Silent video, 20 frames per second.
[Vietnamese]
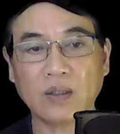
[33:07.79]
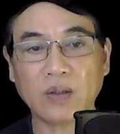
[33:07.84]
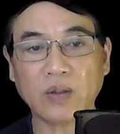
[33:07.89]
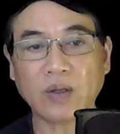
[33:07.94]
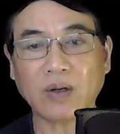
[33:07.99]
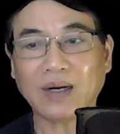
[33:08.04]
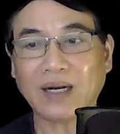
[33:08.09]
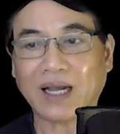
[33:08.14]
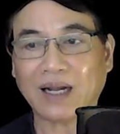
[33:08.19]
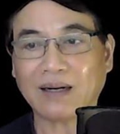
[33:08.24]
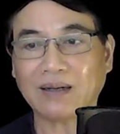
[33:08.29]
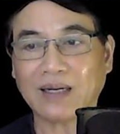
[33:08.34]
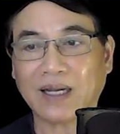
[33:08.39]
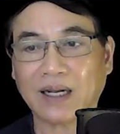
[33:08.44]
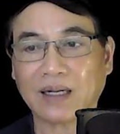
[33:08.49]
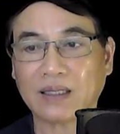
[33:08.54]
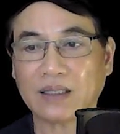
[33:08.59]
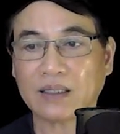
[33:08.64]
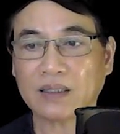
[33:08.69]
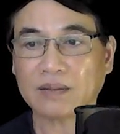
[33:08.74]
Nó lẳng
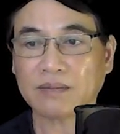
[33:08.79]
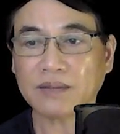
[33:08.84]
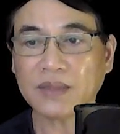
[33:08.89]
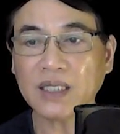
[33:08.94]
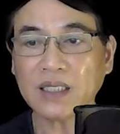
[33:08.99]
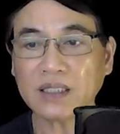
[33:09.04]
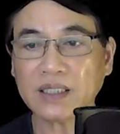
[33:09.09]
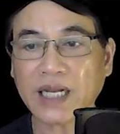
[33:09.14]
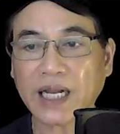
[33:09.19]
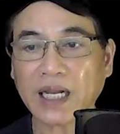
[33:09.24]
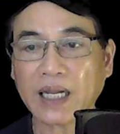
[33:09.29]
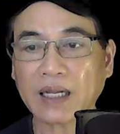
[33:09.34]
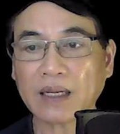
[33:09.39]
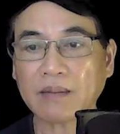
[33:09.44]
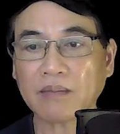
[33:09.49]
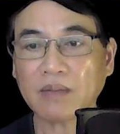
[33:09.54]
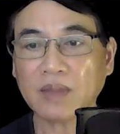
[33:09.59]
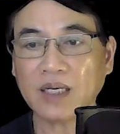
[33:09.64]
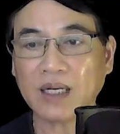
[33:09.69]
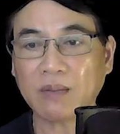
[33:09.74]
lặng bước ra,
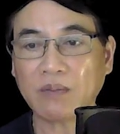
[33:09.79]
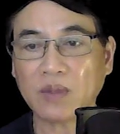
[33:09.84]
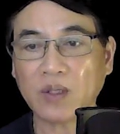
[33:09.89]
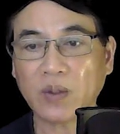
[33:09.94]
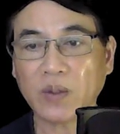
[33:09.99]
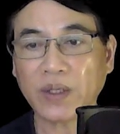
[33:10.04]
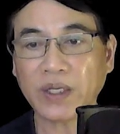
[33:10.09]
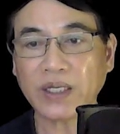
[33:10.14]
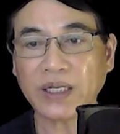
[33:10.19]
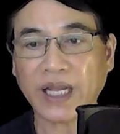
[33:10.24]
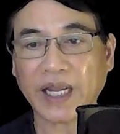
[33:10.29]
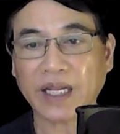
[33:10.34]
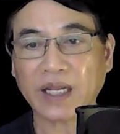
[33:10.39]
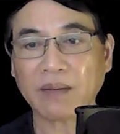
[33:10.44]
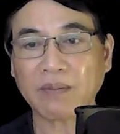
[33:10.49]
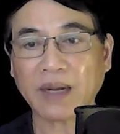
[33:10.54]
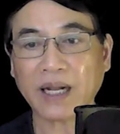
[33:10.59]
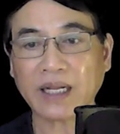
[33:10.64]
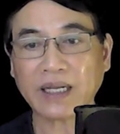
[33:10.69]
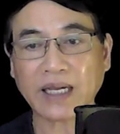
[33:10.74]
lầm lũi đẩy
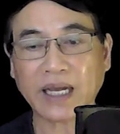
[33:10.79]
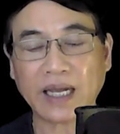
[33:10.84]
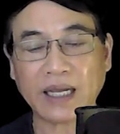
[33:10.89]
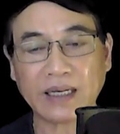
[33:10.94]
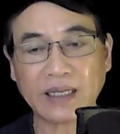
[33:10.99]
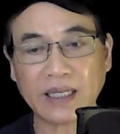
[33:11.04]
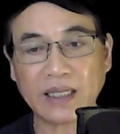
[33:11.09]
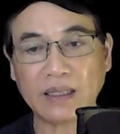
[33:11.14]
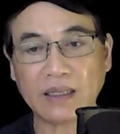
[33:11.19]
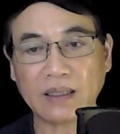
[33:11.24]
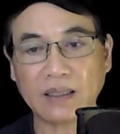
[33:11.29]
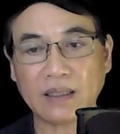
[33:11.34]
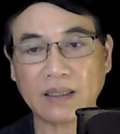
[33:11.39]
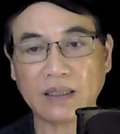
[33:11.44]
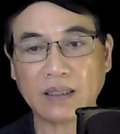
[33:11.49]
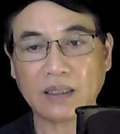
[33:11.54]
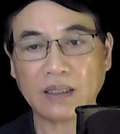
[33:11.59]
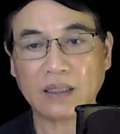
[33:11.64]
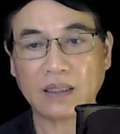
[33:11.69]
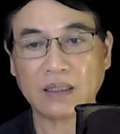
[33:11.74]
cái băng ca đi.
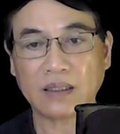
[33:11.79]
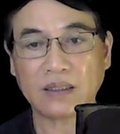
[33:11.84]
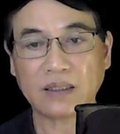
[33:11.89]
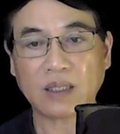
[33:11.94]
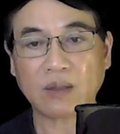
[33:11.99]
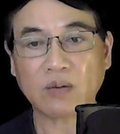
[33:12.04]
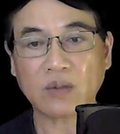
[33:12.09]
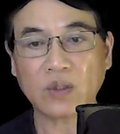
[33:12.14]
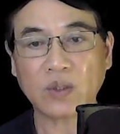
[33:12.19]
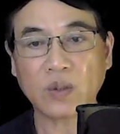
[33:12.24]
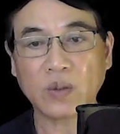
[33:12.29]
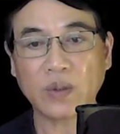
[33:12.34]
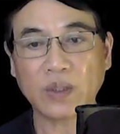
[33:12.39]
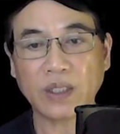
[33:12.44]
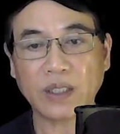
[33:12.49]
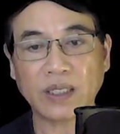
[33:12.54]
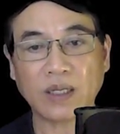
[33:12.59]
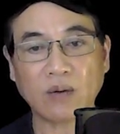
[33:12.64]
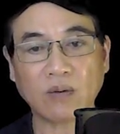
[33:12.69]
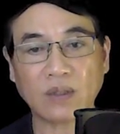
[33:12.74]
Xong
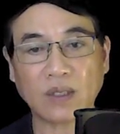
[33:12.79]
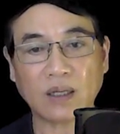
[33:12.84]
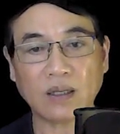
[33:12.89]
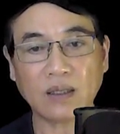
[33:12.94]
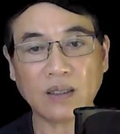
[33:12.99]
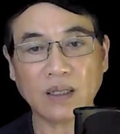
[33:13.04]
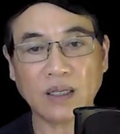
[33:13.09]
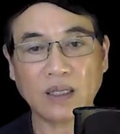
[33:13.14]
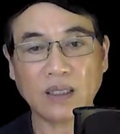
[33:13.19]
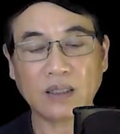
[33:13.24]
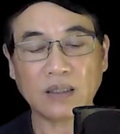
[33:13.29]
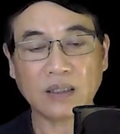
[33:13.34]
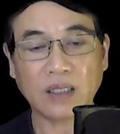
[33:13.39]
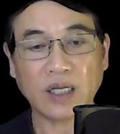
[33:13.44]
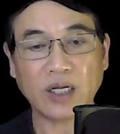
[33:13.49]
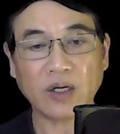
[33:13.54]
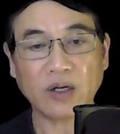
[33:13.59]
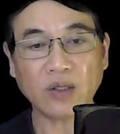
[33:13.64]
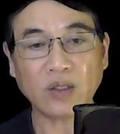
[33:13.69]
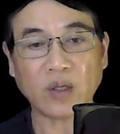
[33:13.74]
xuôi đầu đó
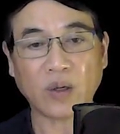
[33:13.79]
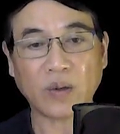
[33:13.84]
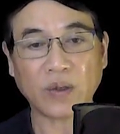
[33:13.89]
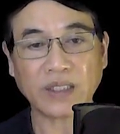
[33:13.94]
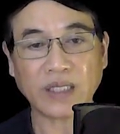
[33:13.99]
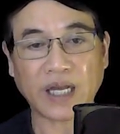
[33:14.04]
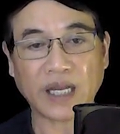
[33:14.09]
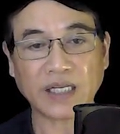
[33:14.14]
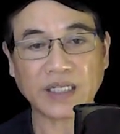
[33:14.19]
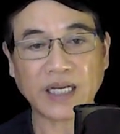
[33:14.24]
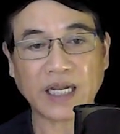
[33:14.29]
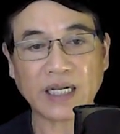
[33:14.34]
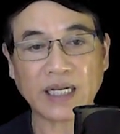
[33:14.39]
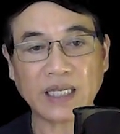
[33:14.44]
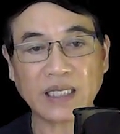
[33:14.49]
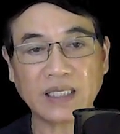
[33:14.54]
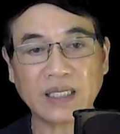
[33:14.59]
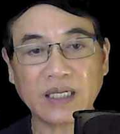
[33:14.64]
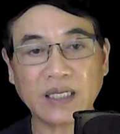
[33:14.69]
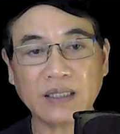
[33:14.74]
thì nó vội chạy ra
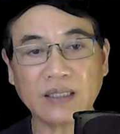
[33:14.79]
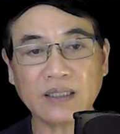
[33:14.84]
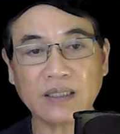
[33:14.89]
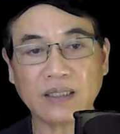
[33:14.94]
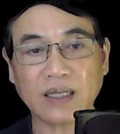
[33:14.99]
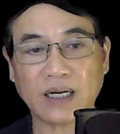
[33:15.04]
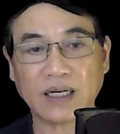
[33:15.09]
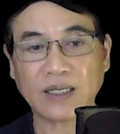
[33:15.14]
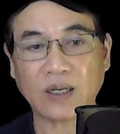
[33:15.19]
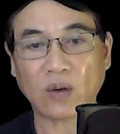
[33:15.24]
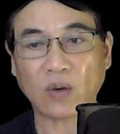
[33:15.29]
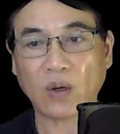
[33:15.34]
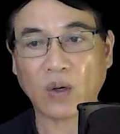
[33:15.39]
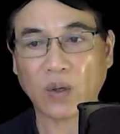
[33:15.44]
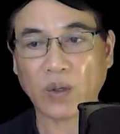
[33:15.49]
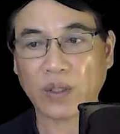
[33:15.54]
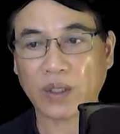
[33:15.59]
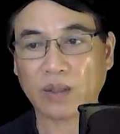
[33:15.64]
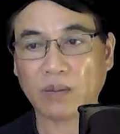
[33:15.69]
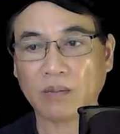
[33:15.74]
cái giếng nước ở đầu
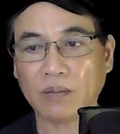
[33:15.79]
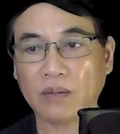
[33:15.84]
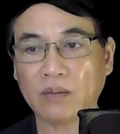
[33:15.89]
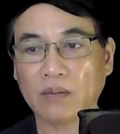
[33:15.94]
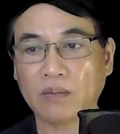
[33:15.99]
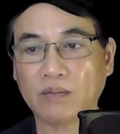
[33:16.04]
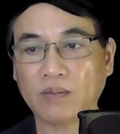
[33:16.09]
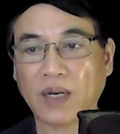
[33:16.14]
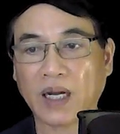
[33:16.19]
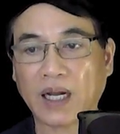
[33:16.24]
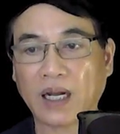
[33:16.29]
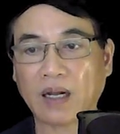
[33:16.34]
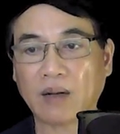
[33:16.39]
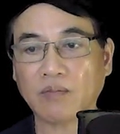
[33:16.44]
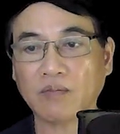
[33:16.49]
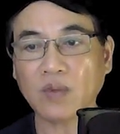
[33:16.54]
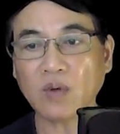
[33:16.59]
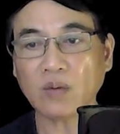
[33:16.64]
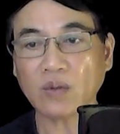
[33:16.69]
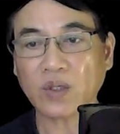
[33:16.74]
hồi mà
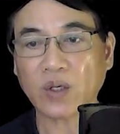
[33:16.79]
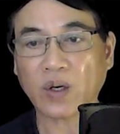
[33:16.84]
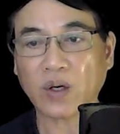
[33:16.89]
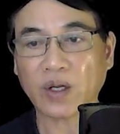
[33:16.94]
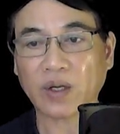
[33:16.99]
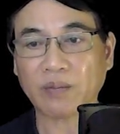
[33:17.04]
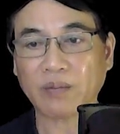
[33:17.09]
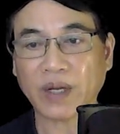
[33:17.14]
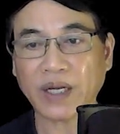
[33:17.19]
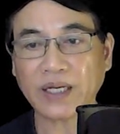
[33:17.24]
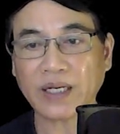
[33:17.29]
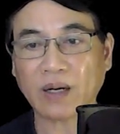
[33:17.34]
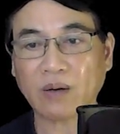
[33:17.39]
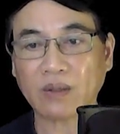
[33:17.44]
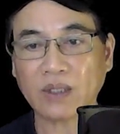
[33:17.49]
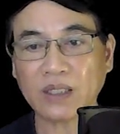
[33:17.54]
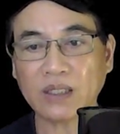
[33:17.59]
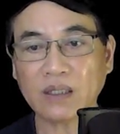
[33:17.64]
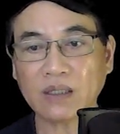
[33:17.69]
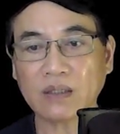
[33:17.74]
múc dội mấy gầu
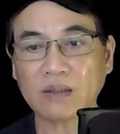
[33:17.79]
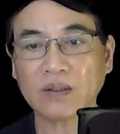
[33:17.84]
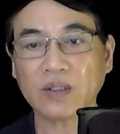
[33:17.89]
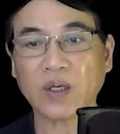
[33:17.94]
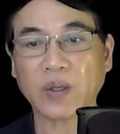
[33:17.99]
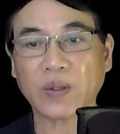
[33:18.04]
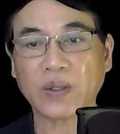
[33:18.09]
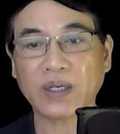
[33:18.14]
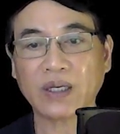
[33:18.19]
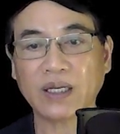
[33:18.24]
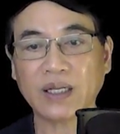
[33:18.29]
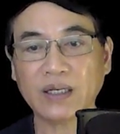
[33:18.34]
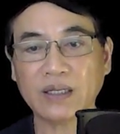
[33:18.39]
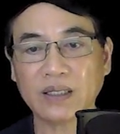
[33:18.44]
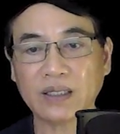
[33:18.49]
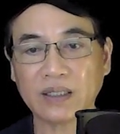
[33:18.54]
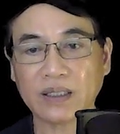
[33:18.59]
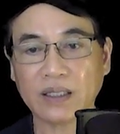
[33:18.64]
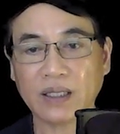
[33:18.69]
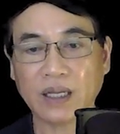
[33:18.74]
nước dội lên
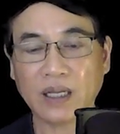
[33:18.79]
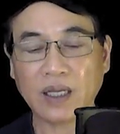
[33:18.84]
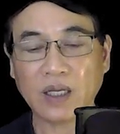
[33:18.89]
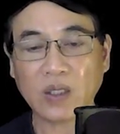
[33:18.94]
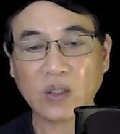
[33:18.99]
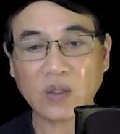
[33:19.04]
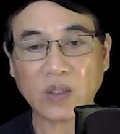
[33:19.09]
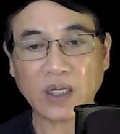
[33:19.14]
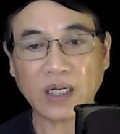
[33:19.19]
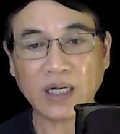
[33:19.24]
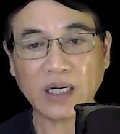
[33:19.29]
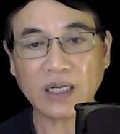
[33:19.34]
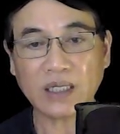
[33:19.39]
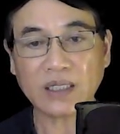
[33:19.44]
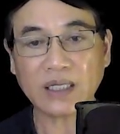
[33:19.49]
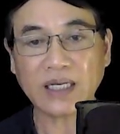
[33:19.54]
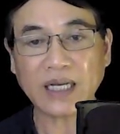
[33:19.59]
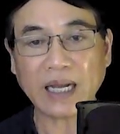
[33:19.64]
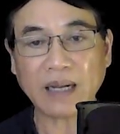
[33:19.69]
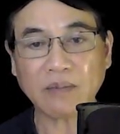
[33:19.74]
người cho hết
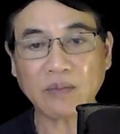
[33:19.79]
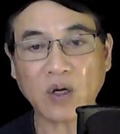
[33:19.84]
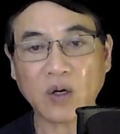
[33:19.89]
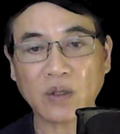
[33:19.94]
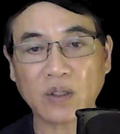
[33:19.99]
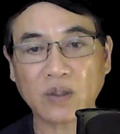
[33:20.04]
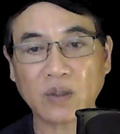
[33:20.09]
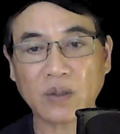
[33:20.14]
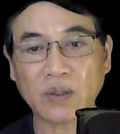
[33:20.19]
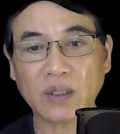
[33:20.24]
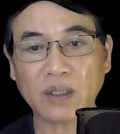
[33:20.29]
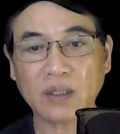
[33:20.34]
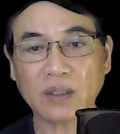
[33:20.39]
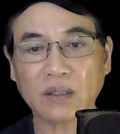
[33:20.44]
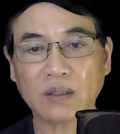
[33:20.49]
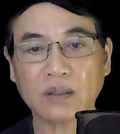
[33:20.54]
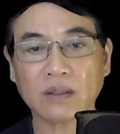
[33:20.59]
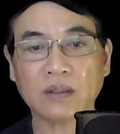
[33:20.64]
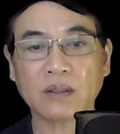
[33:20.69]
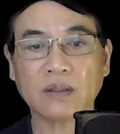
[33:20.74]
cái đám hôi thối.
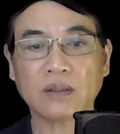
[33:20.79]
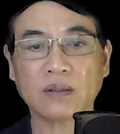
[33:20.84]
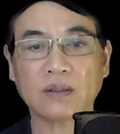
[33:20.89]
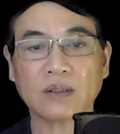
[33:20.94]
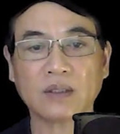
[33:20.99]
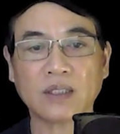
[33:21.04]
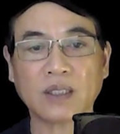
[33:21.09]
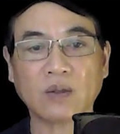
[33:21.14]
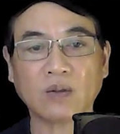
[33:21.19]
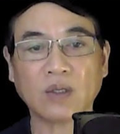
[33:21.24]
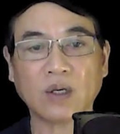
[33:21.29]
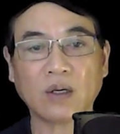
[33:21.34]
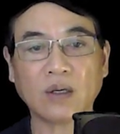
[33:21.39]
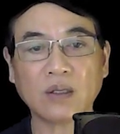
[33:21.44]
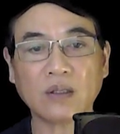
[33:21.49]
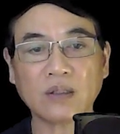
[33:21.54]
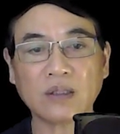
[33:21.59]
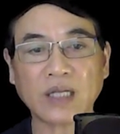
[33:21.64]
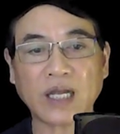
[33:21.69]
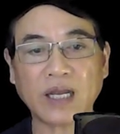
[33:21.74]
Sau
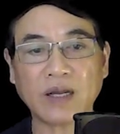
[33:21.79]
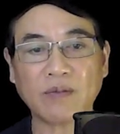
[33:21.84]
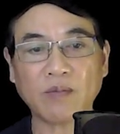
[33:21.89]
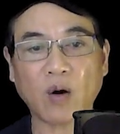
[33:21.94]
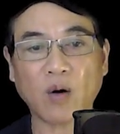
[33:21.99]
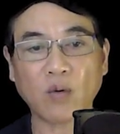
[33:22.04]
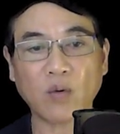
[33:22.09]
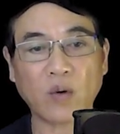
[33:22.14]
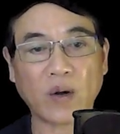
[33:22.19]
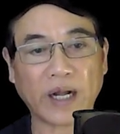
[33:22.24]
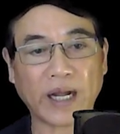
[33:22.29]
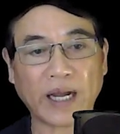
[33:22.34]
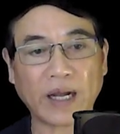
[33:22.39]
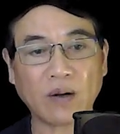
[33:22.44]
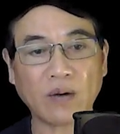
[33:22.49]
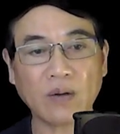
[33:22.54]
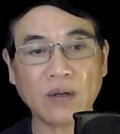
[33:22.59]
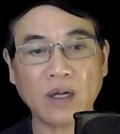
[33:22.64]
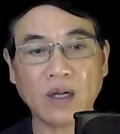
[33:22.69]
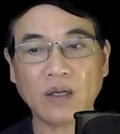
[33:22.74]
đó thay bộ quần
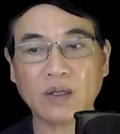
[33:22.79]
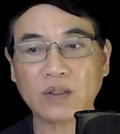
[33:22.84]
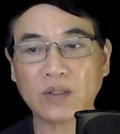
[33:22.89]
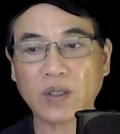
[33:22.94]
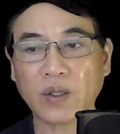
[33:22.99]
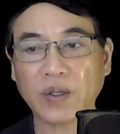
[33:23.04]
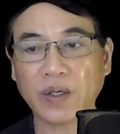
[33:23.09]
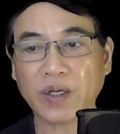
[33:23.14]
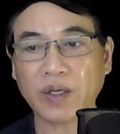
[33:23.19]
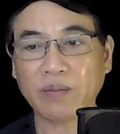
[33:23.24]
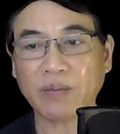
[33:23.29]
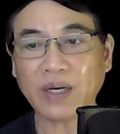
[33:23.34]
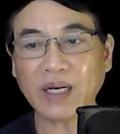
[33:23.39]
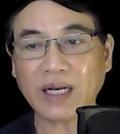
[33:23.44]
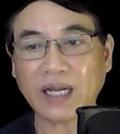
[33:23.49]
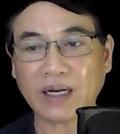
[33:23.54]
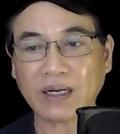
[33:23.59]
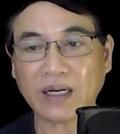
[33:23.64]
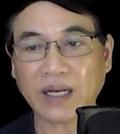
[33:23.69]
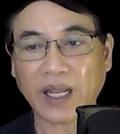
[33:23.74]
áo rồi mới
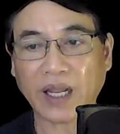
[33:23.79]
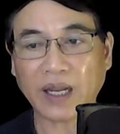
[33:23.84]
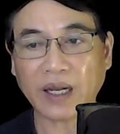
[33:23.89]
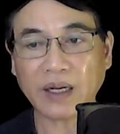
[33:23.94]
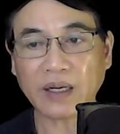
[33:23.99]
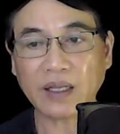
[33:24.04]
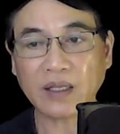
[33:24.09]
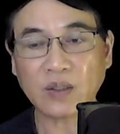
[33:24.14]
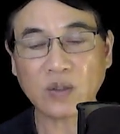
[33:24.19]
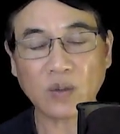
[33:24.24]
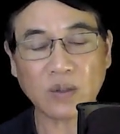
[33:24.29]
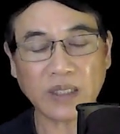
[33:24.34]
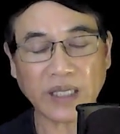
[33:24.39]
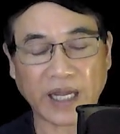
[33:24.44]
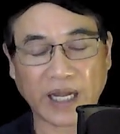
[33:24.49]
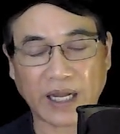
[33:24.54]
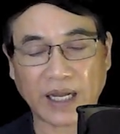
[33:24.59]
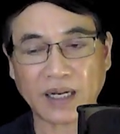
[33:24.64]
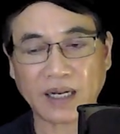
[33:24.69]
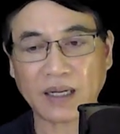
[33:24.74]
lặng lẽ đi xuống
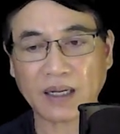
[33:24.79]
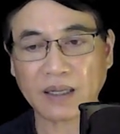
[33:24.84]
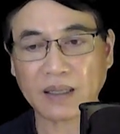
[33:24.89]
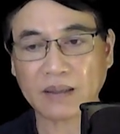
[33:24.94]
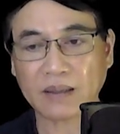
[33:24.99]
nhà ăn.